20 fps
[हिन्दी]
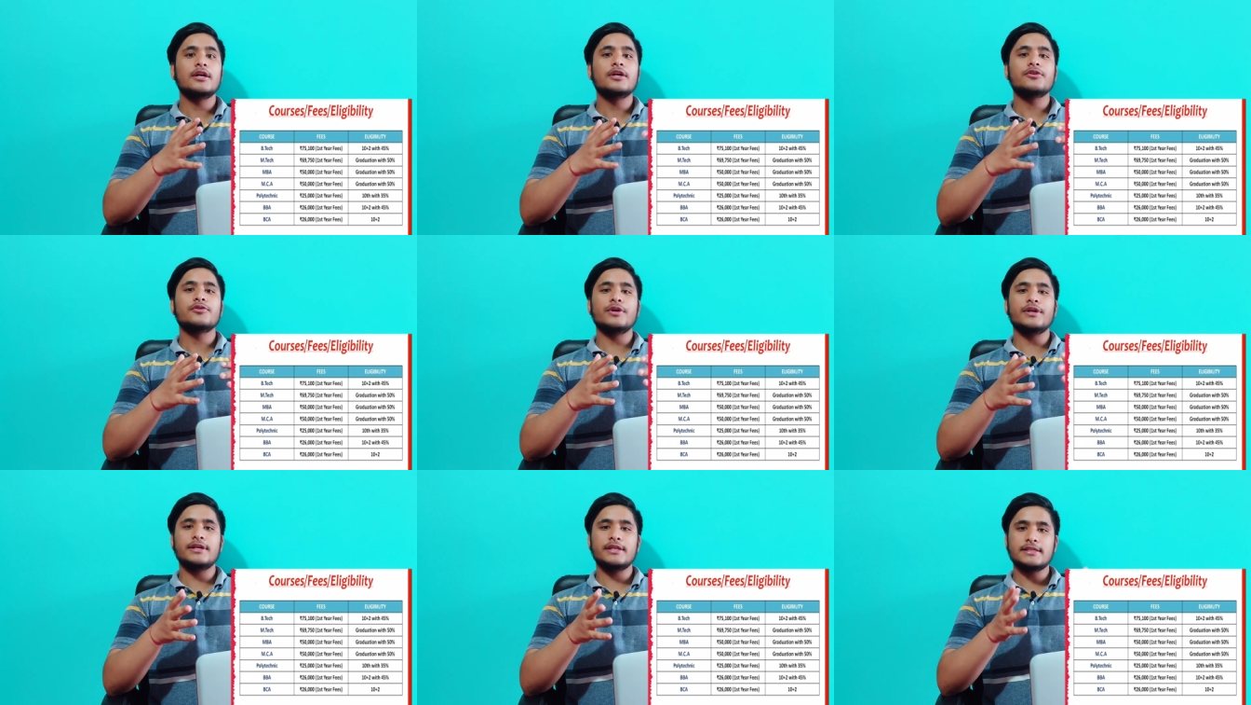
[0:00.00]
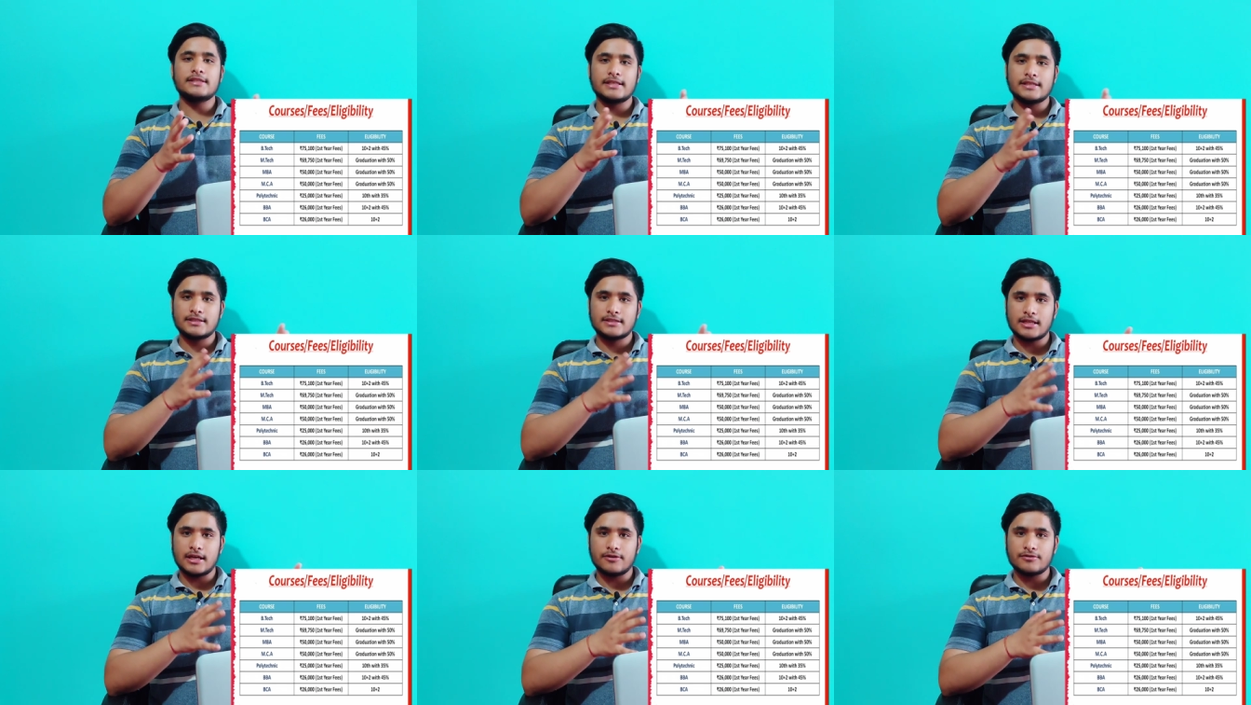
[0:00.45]
ट्वेंटी
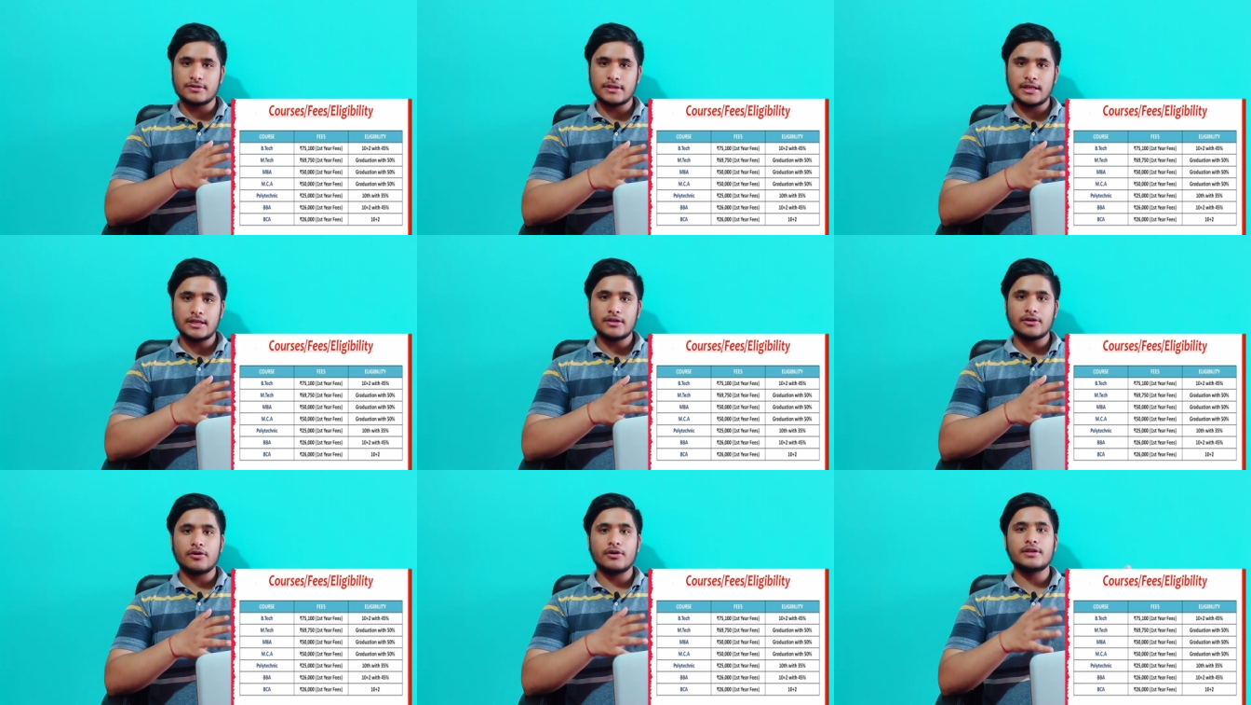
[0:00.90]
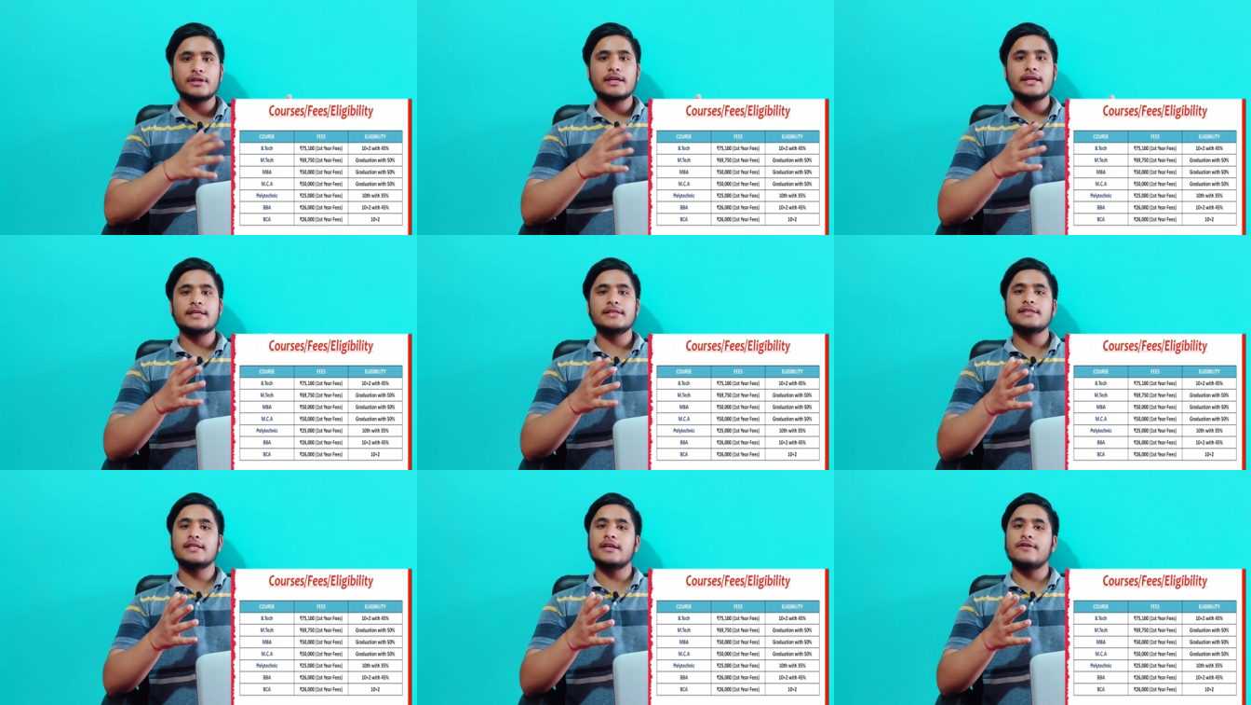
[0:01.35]
सिक्स थाउजेंड और
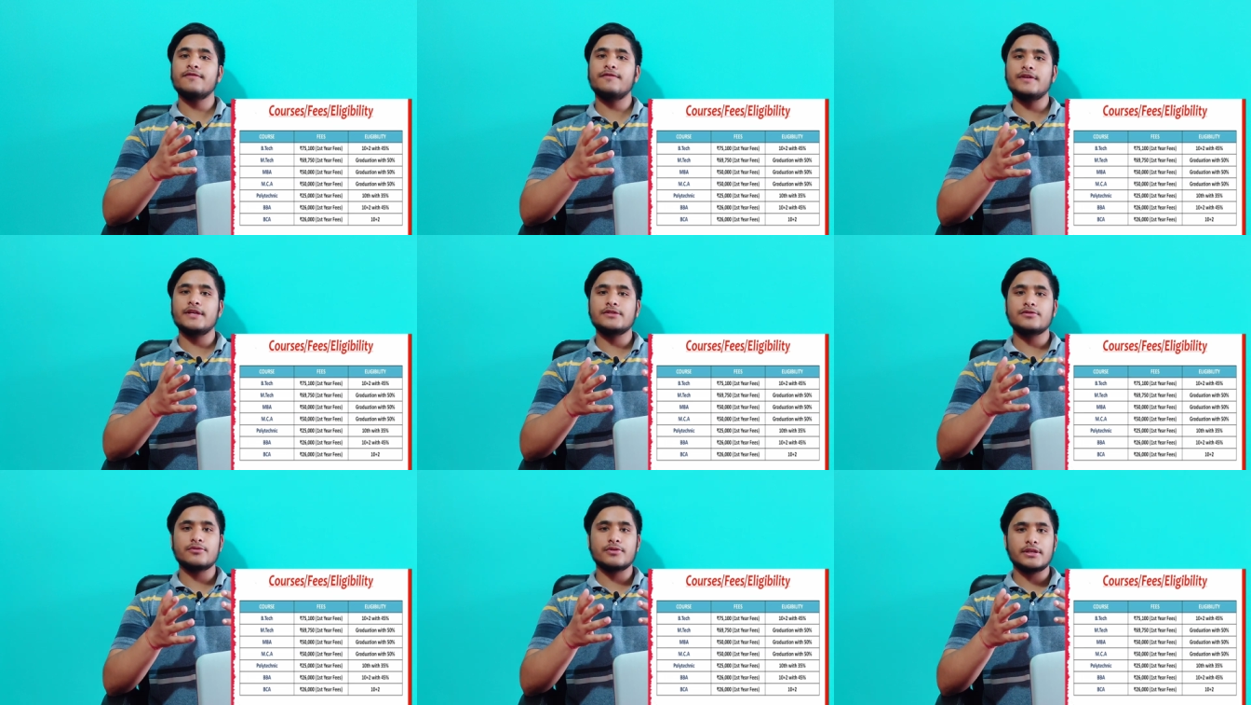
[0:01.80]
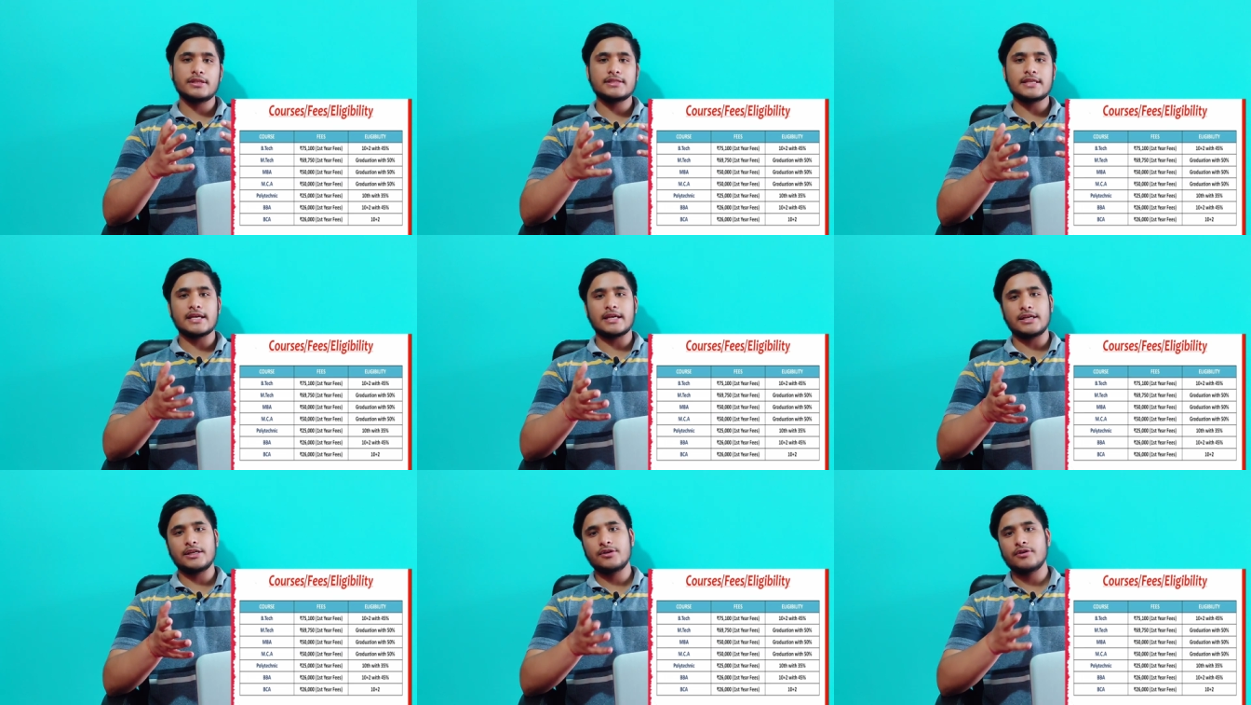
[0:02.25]
यही सेम फीस होगी
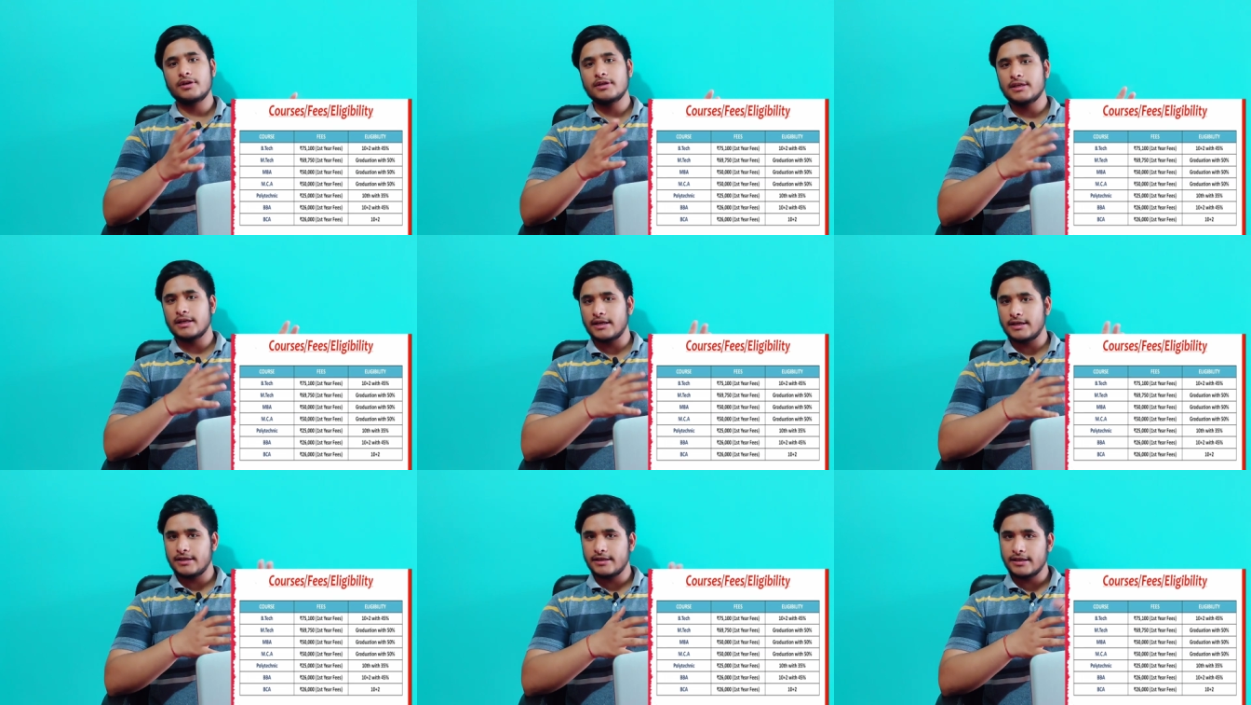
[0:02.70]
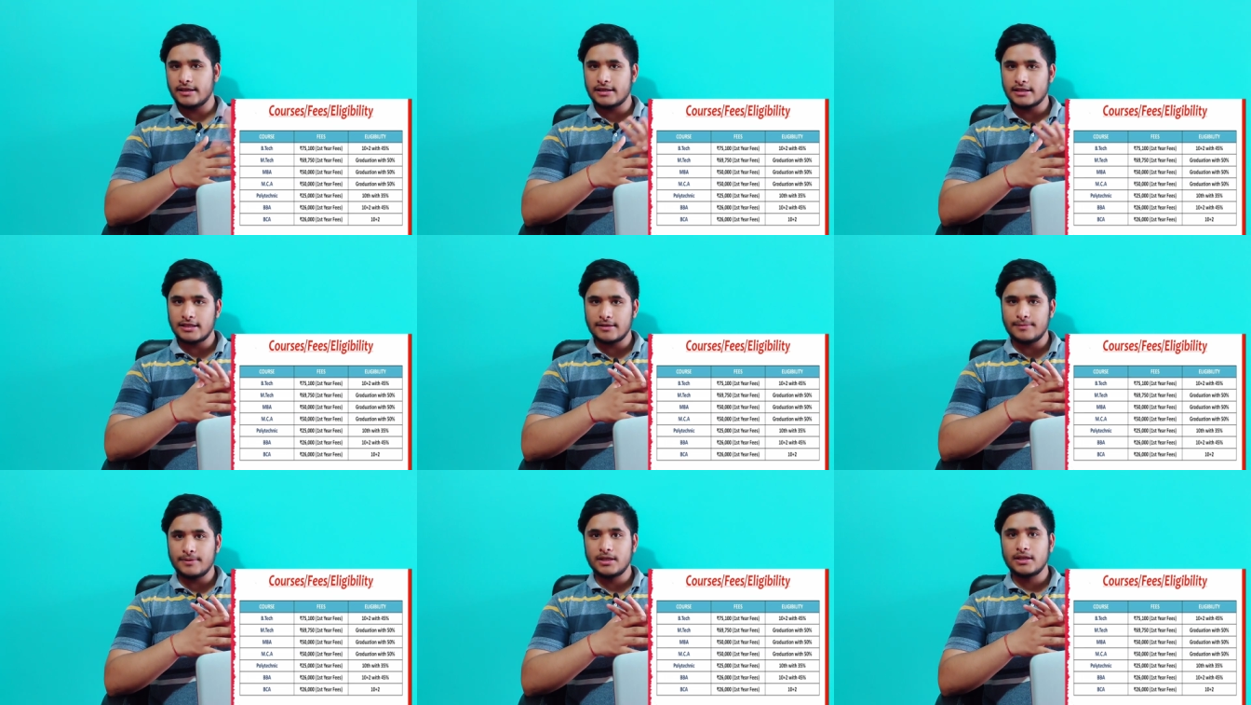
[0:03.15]
सेकेंड और थर्ड ईयर
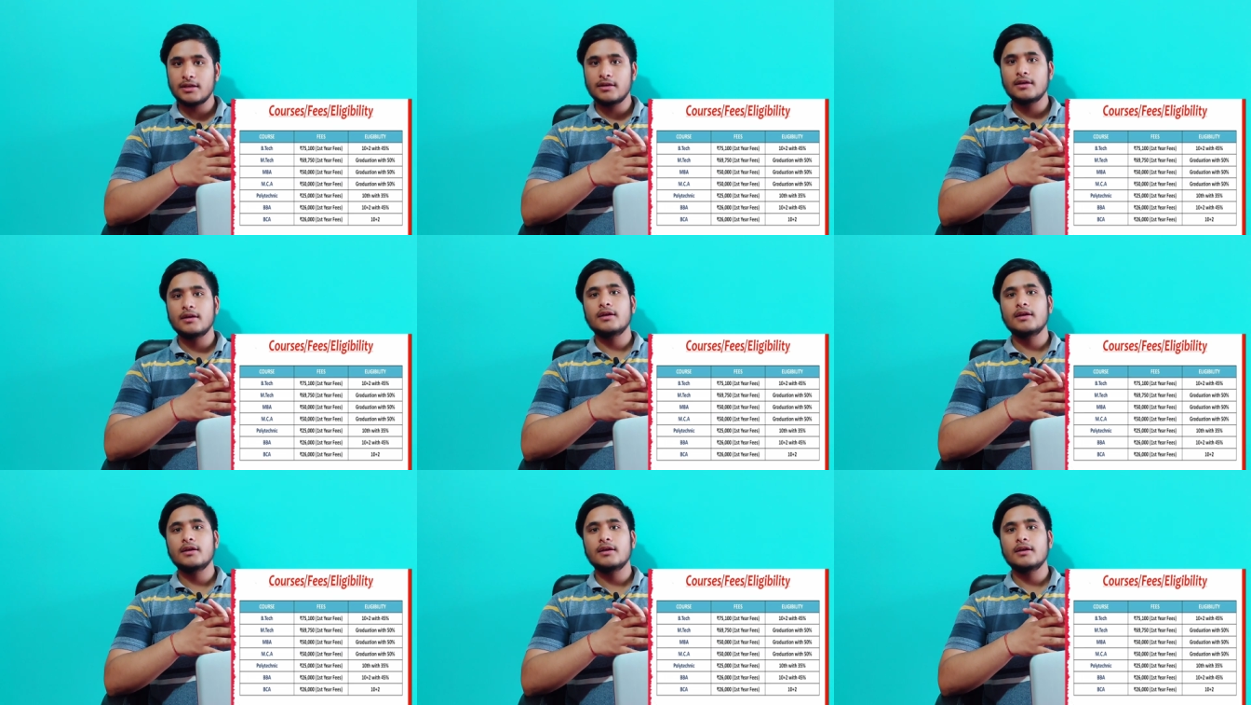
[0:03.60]
की भी